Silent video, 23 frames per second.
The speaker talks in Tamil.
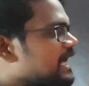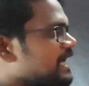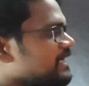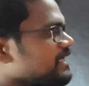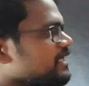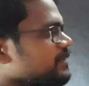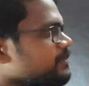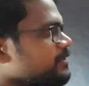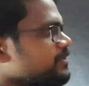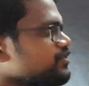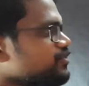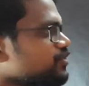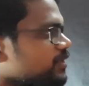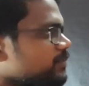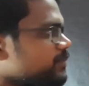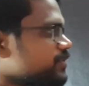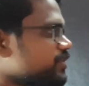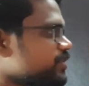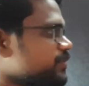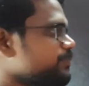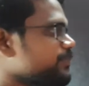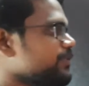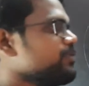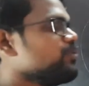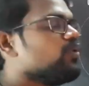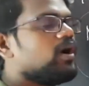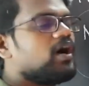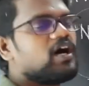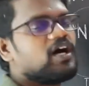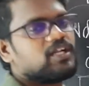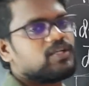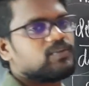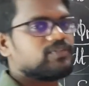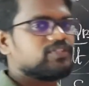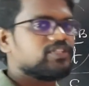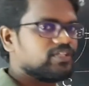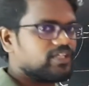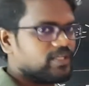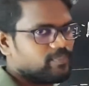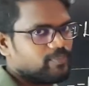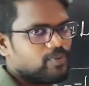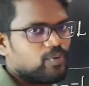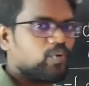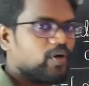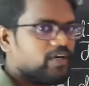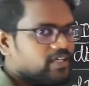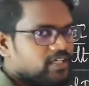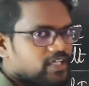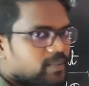ஏர் அப்படின்னு சொல்லும்போது மியூ ஆர் வந்து நம்ம ஒன்